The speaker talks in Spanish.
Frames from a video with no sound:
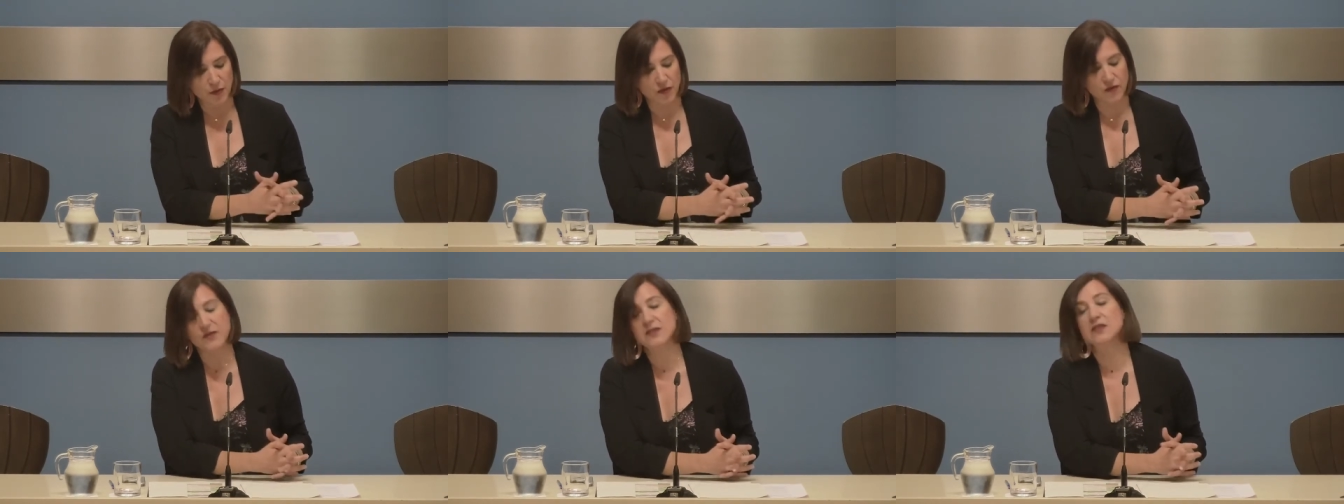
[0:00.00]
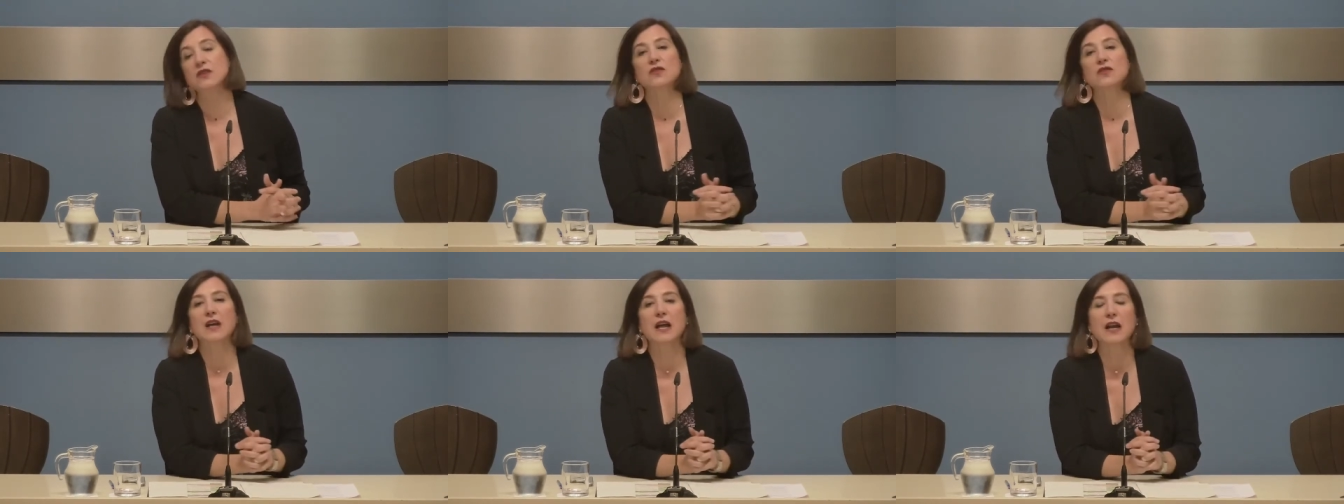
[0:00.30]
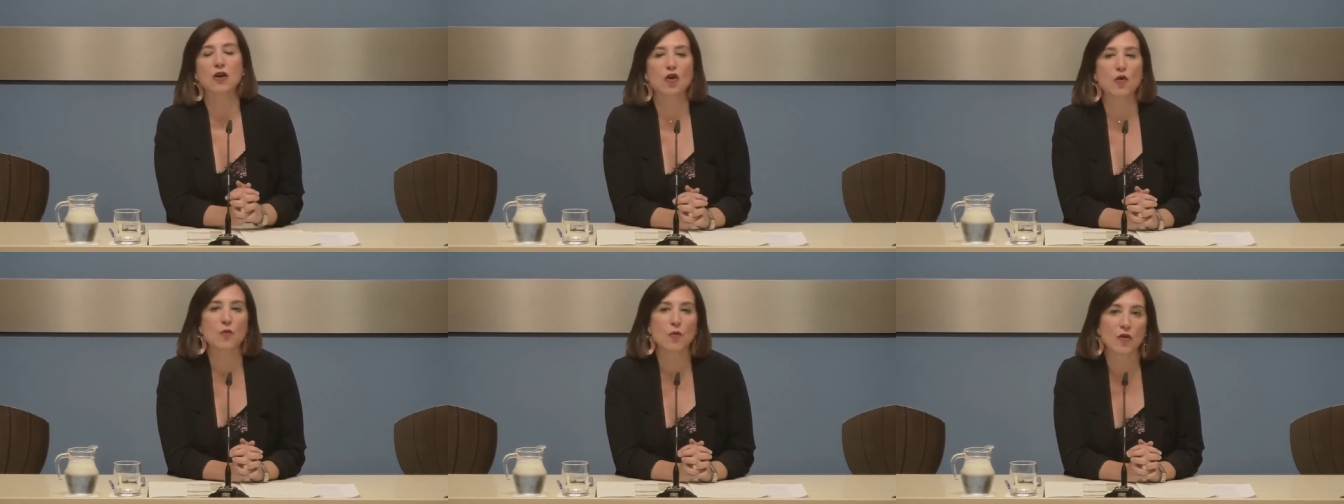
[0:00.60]

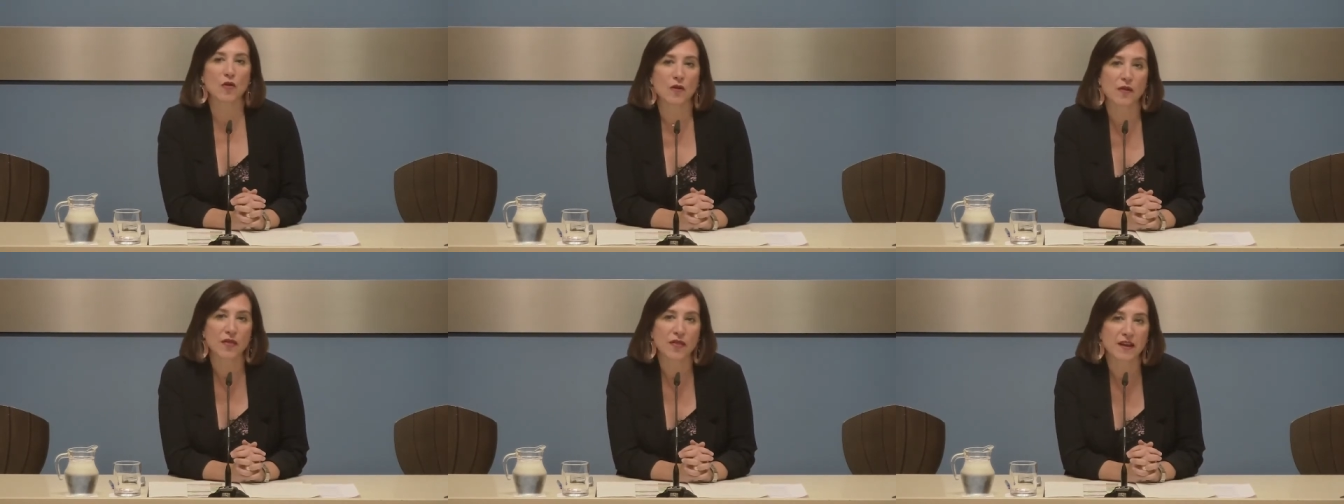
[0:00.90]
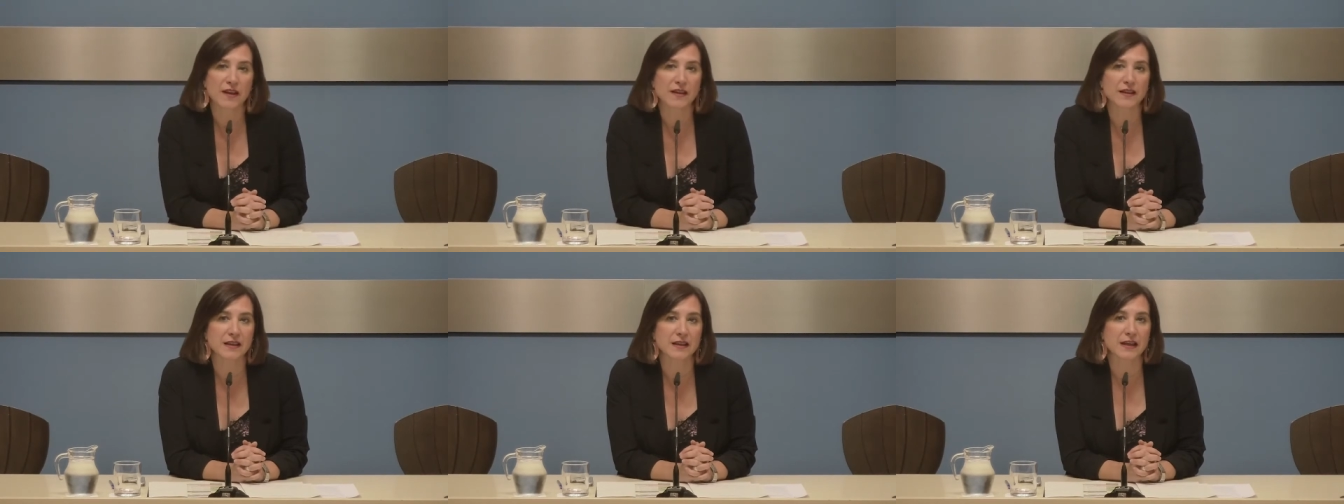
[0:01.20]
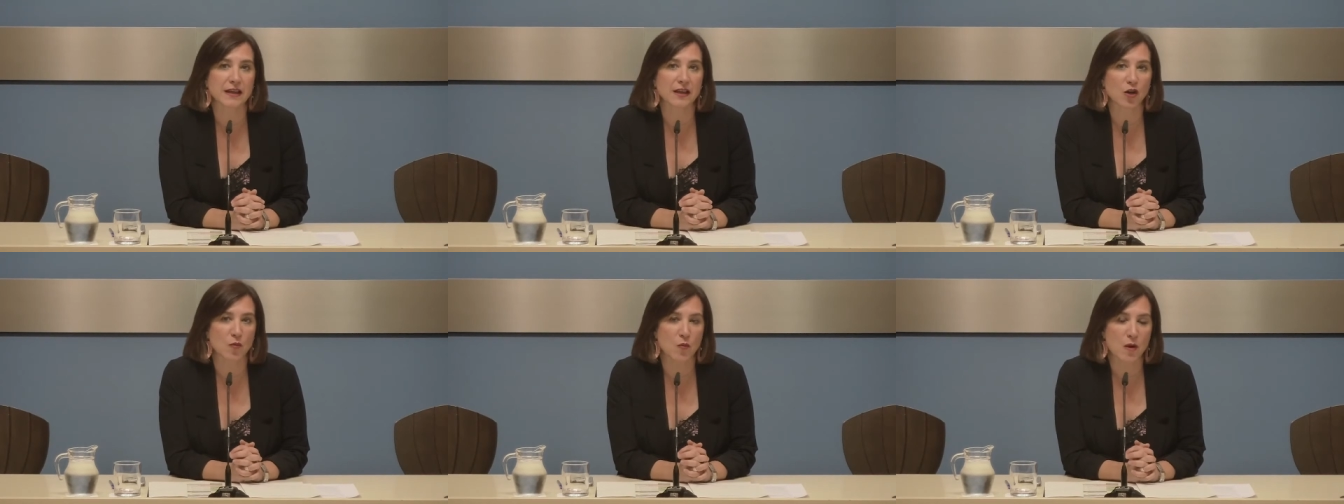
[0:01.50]
profesional como
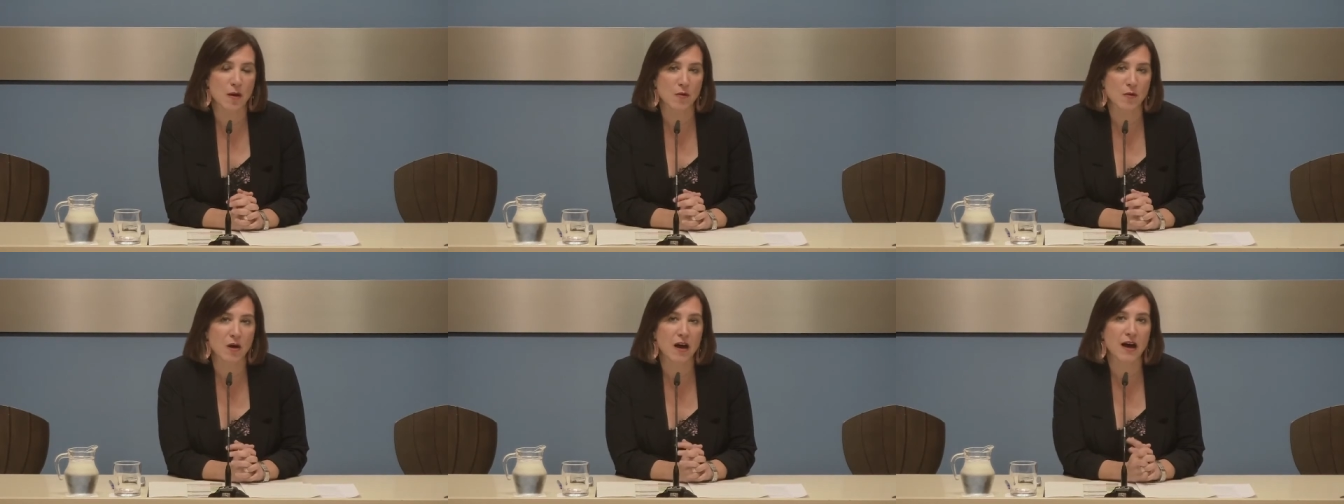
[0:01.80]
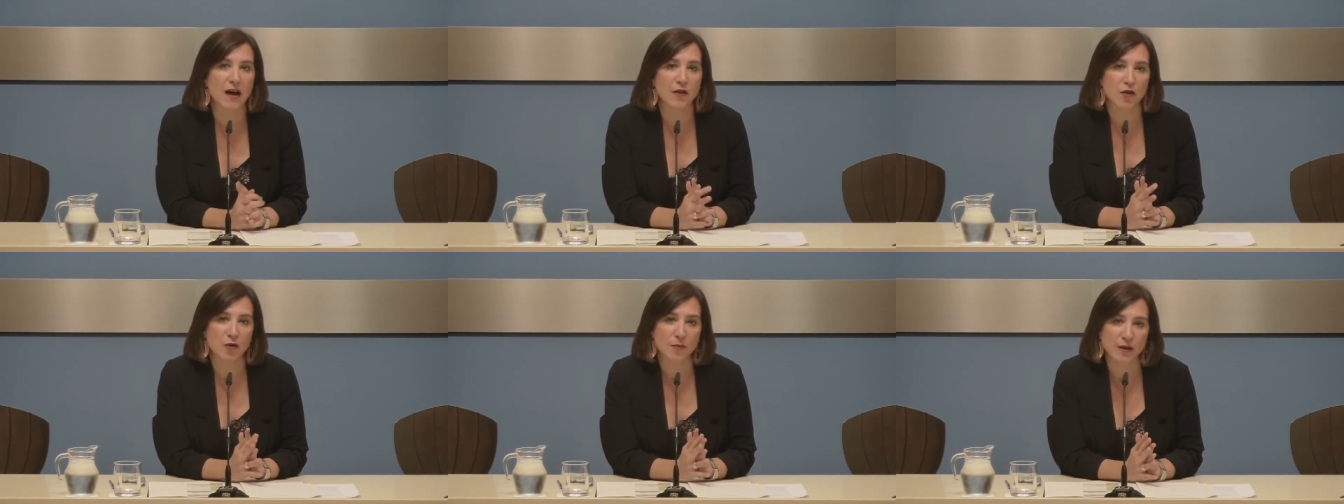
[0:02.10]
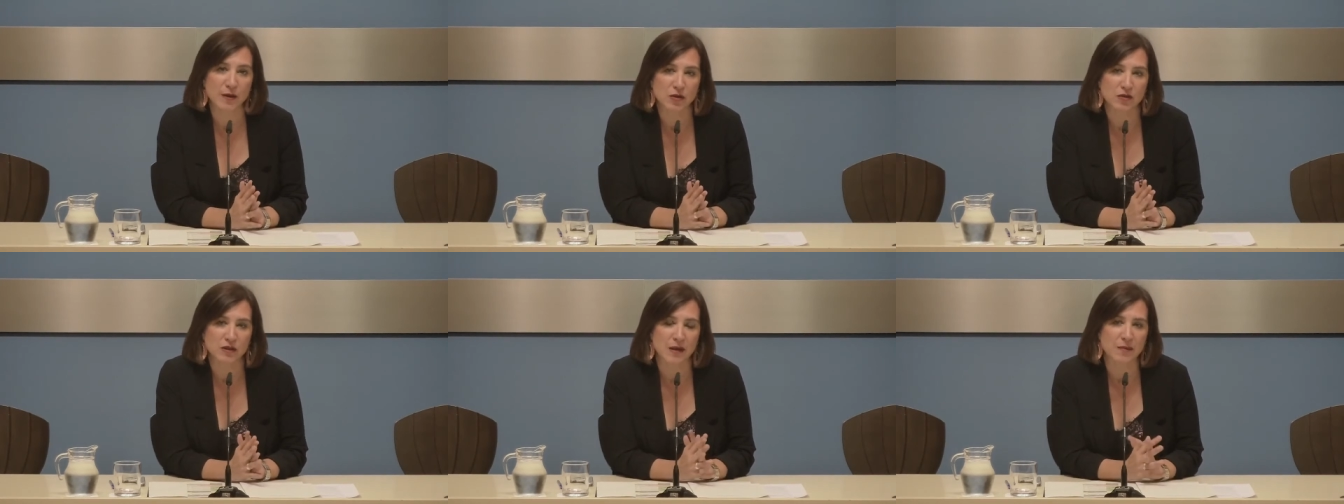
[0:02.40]
docente y como
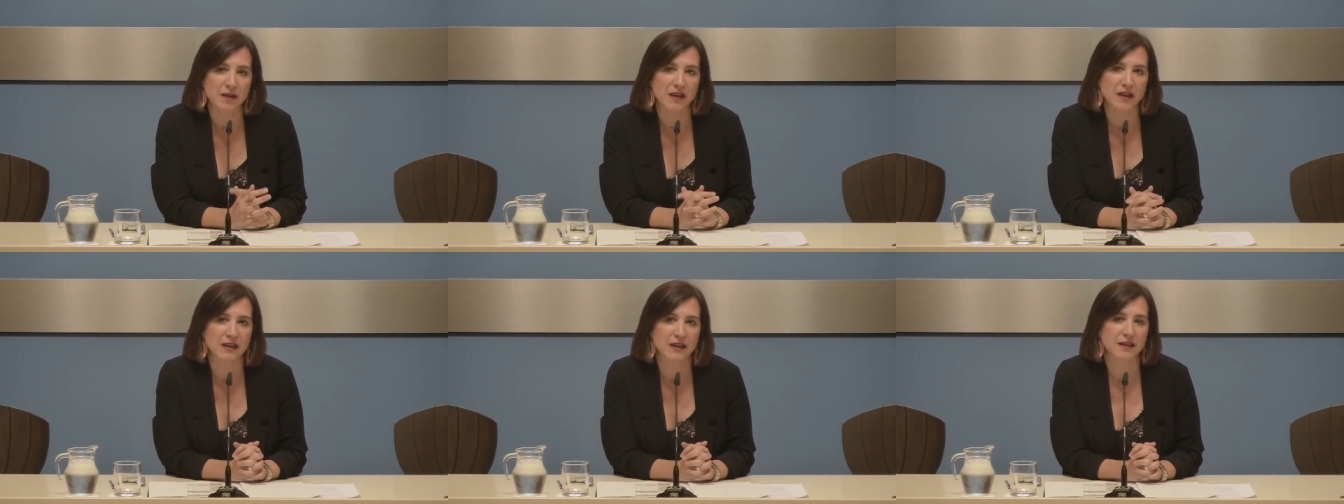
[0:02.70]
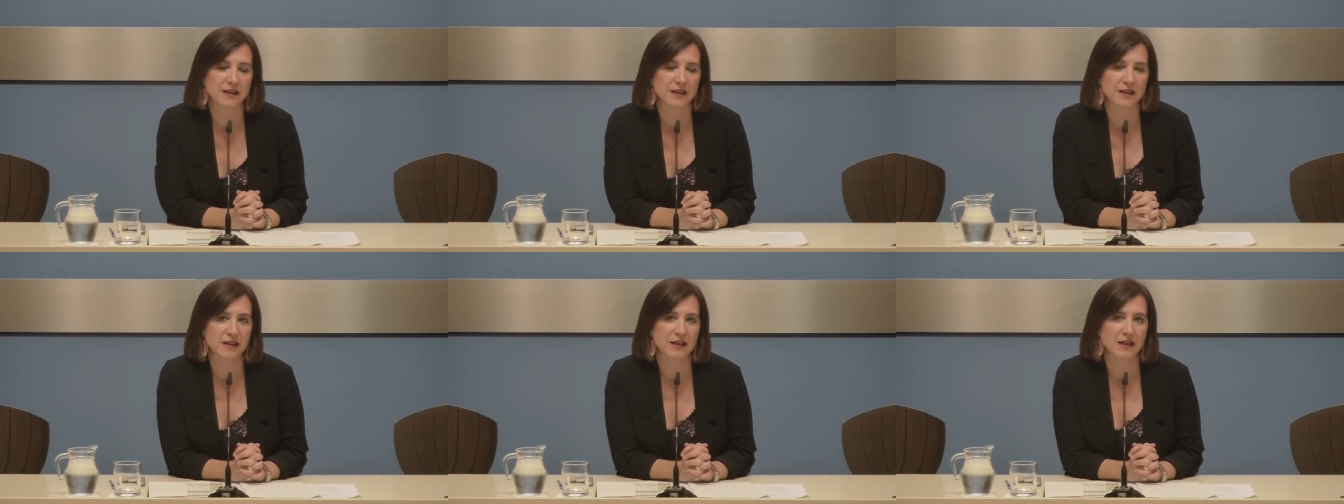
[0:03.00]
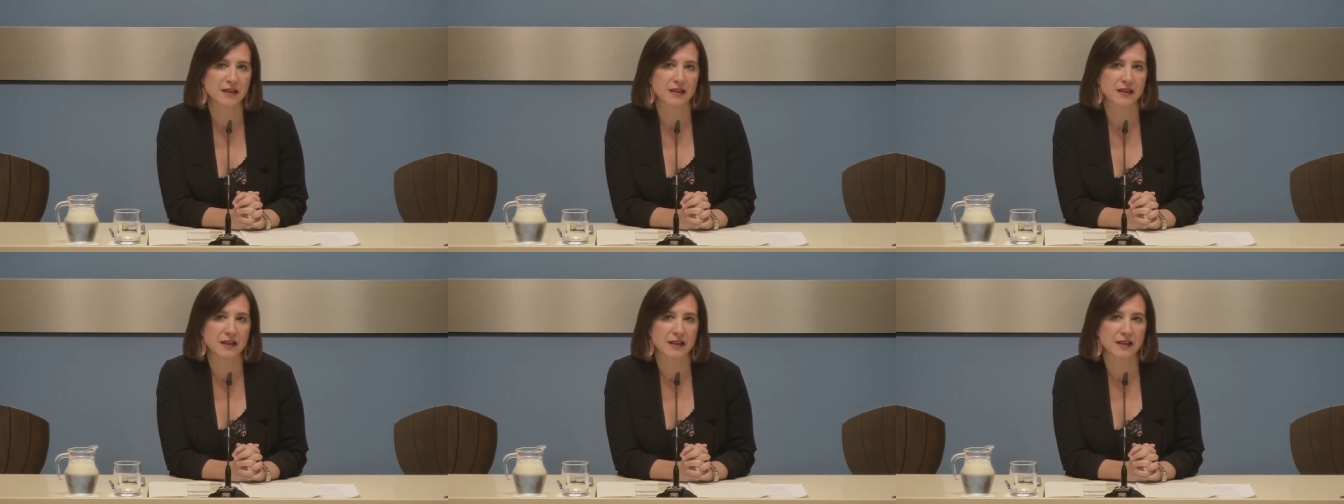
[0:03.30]
abogado, pero también,
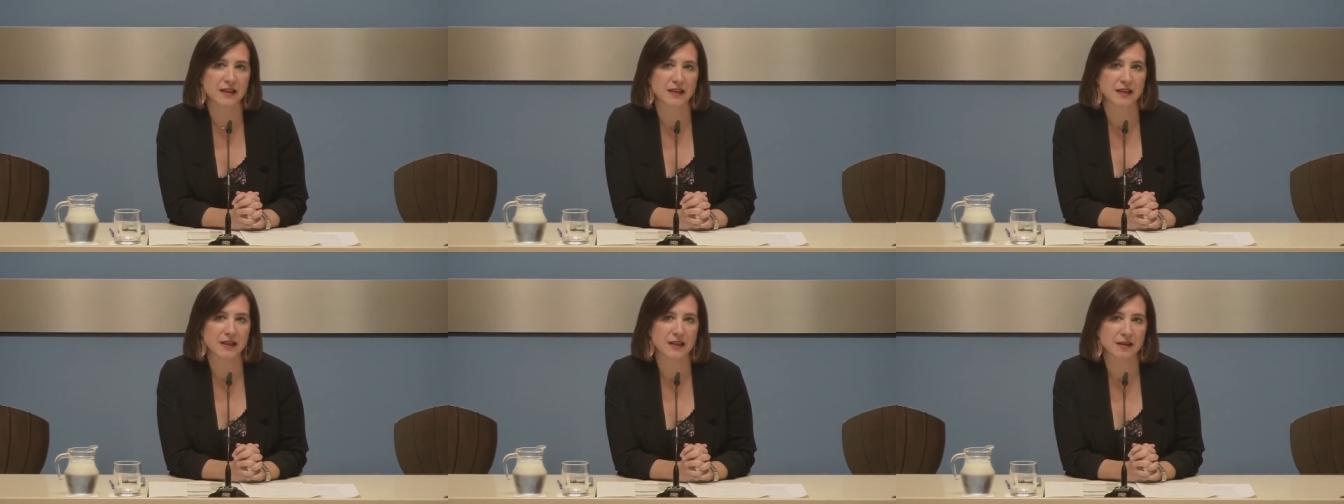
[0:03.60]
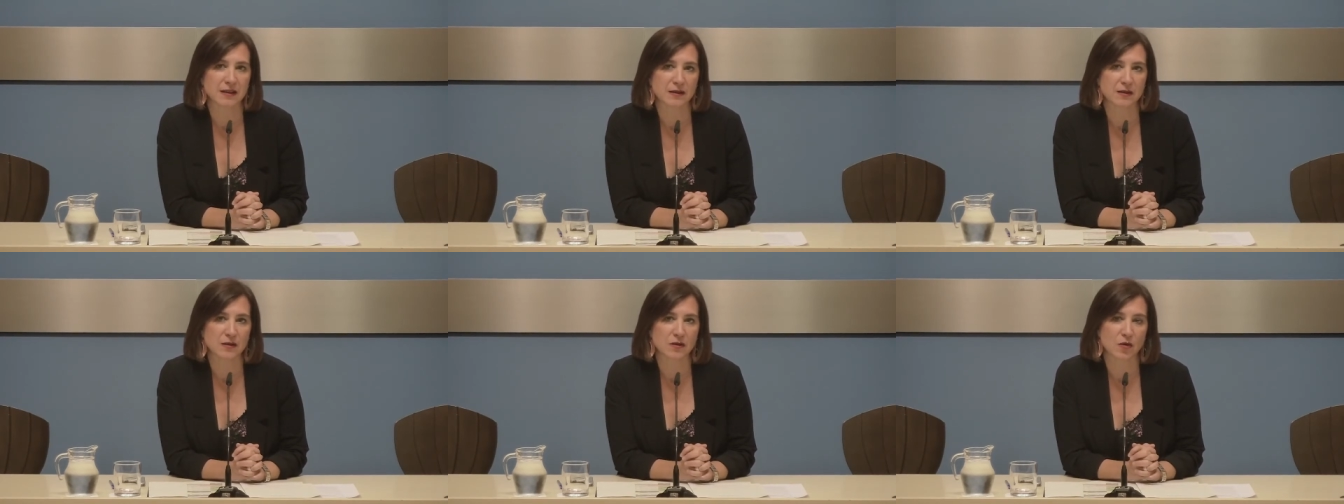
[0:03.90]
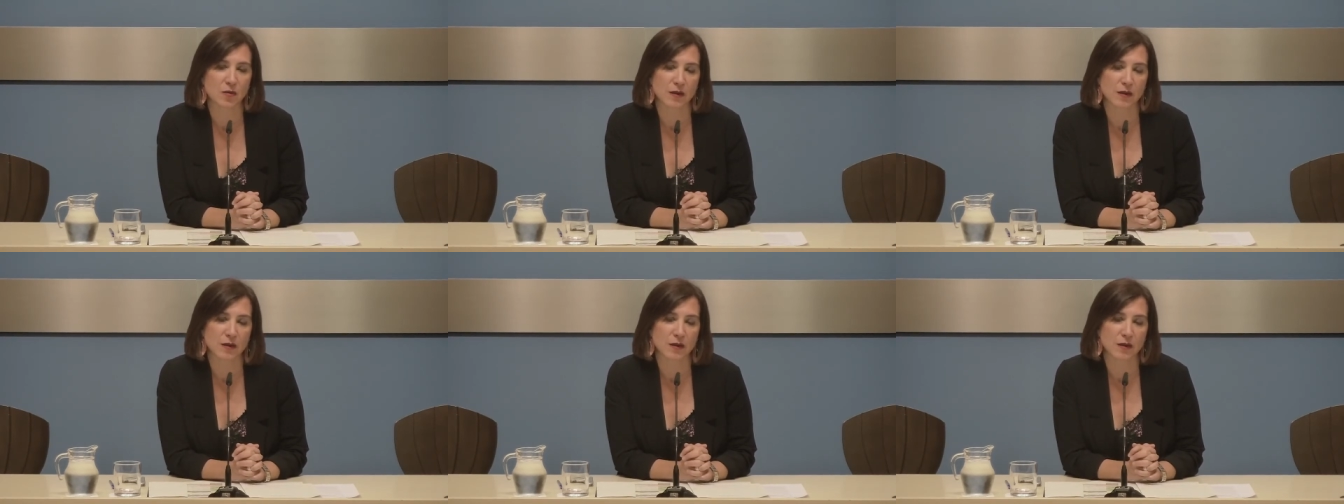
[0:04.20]
y,